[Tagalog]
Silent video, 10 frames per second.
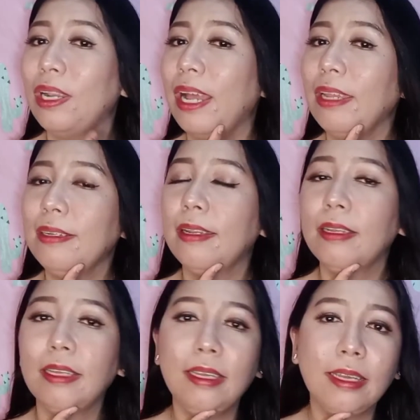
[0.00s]
Well, kahit nga
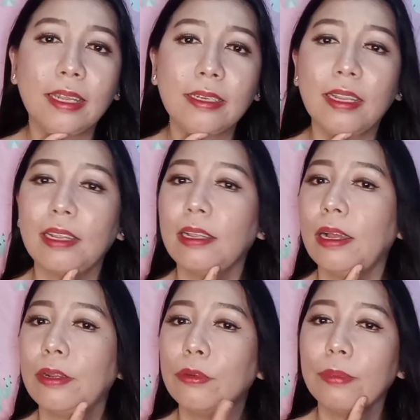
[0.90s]
nag-iingat na
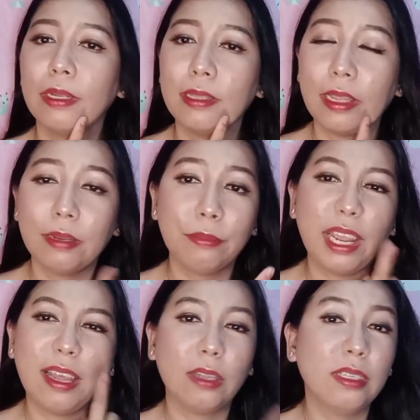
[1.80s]
nagkakaroon pa rin tayo ng
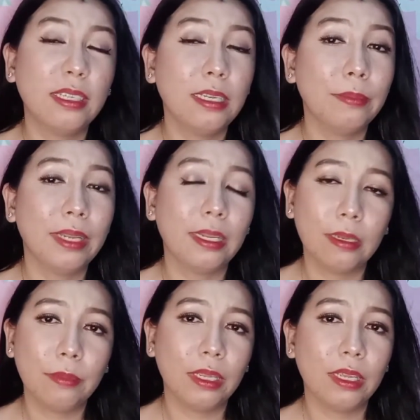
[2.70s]
breakout, hindi naman
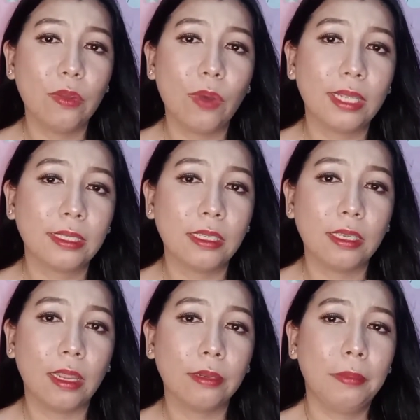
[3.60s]
natin
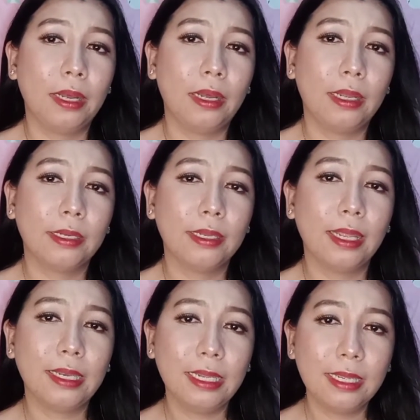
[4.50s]
maiiwasan yan. But
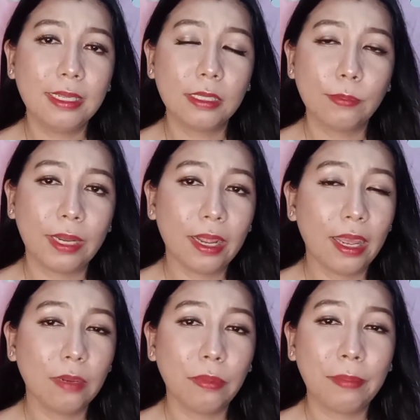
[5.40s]
at least, para
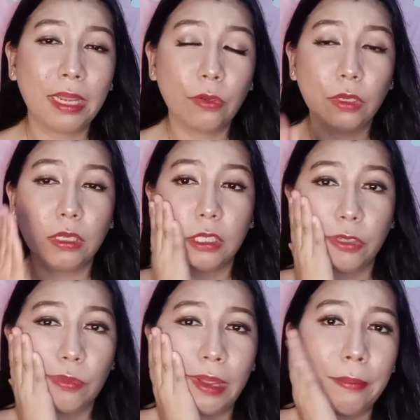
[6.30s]
kahit papano hindi siya
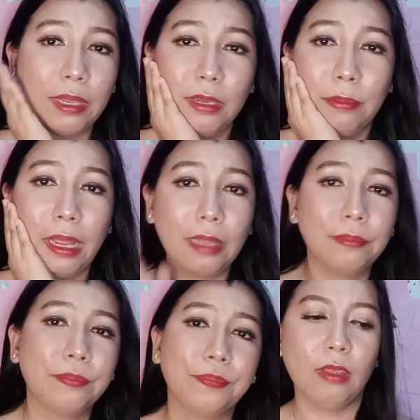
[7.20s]
dumami, di ba?
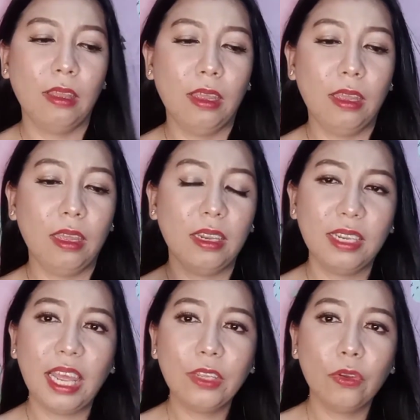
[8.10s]
And
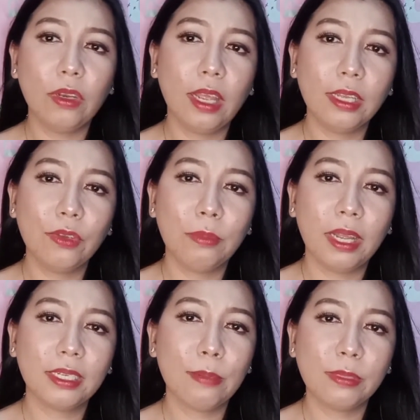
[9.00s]
yeah, yun lang yung
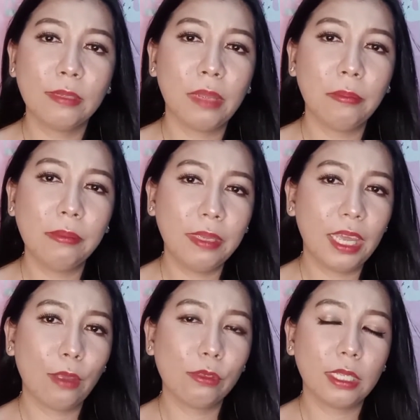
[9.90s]
mga tips na
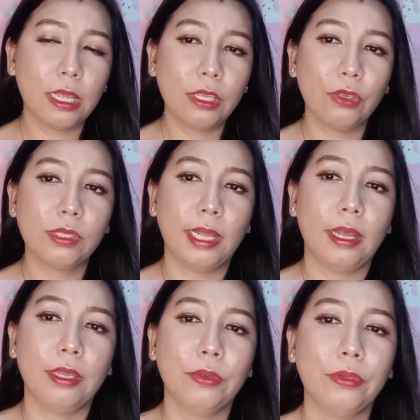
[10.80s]
maibibigay ko sa inyo sa
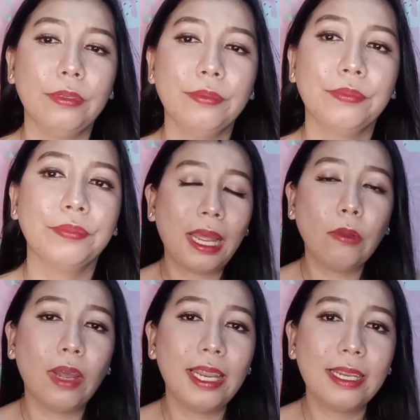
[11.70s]
ngayon. Kung
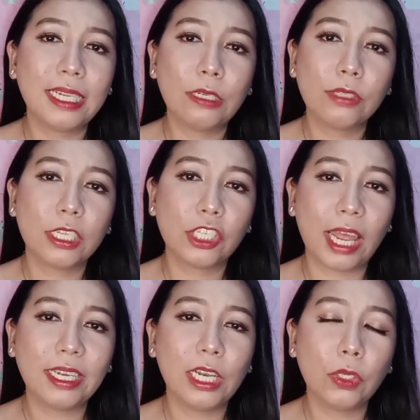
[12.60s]
bago ka lang dito sa
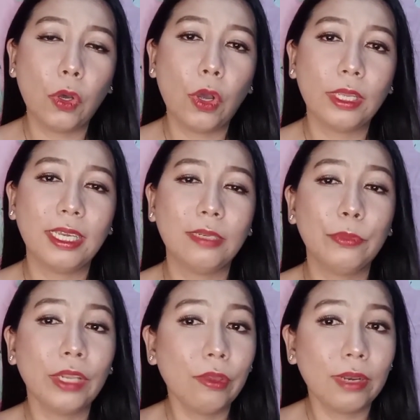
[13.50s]
channel ko, i-hit
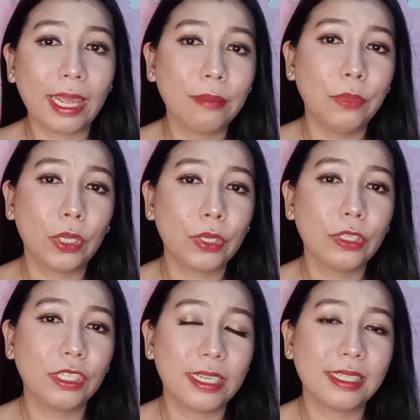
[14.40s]
mo na yung like
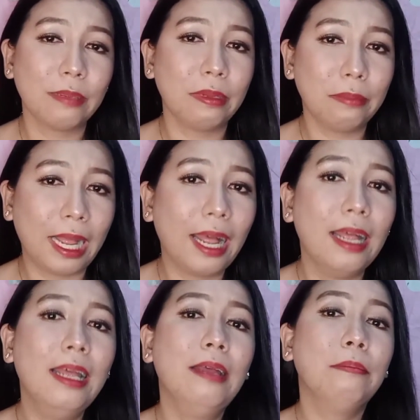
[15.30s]
button dyan sa baba.
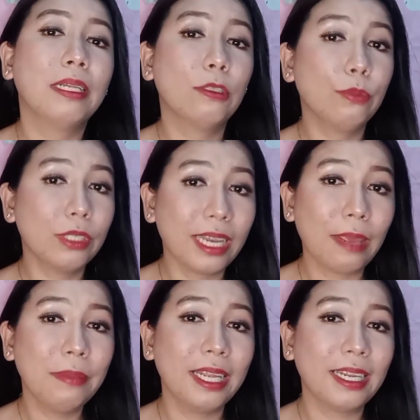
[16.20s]

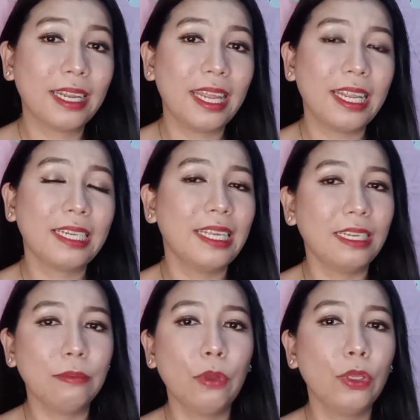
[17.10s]
Mag-subscribe ka na rin at
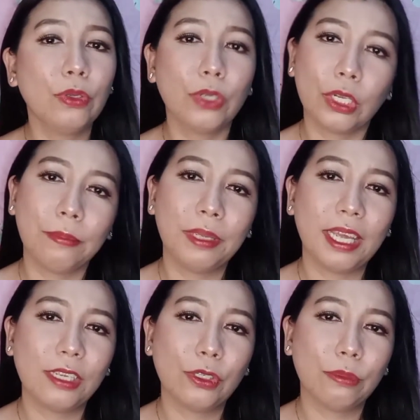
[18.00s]
i-hit mo yung
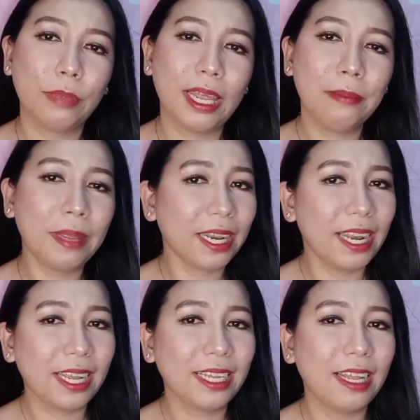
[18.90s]
notification bell para
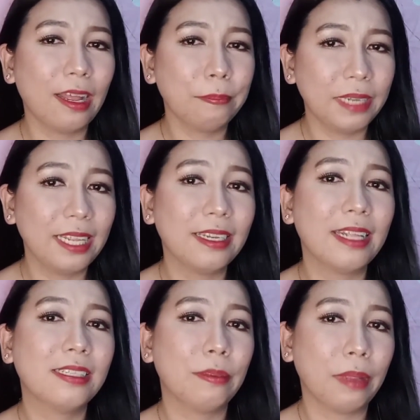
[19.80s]
lagi kang
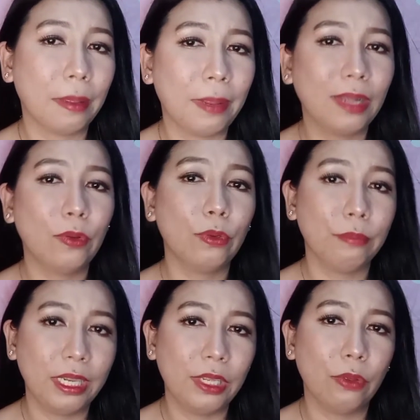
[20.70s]
updated sa mga bago kong
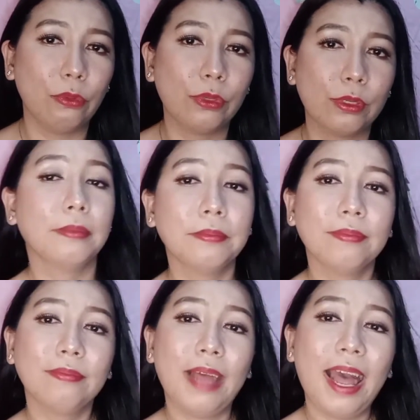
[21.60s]
videos.
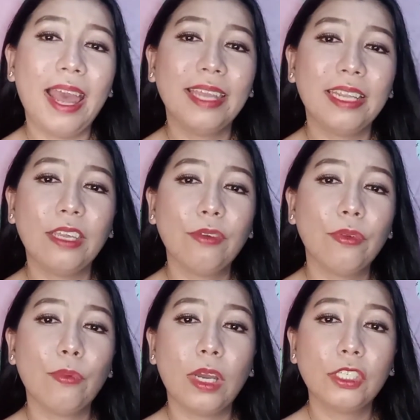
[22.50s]
Bye! Thank you
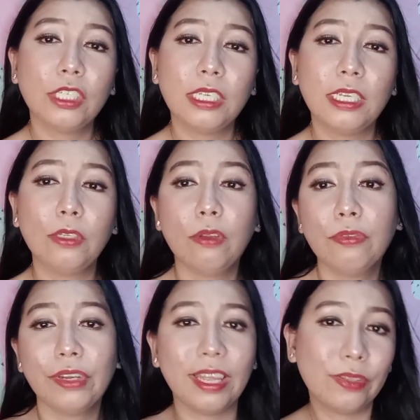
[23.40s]
for watching!
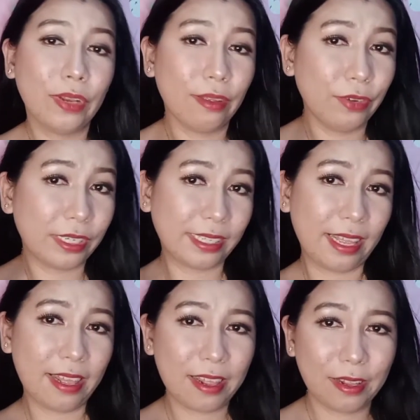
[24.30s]
Don't forget to love
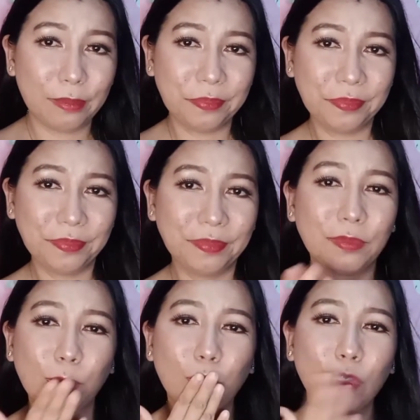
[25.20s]
yourself!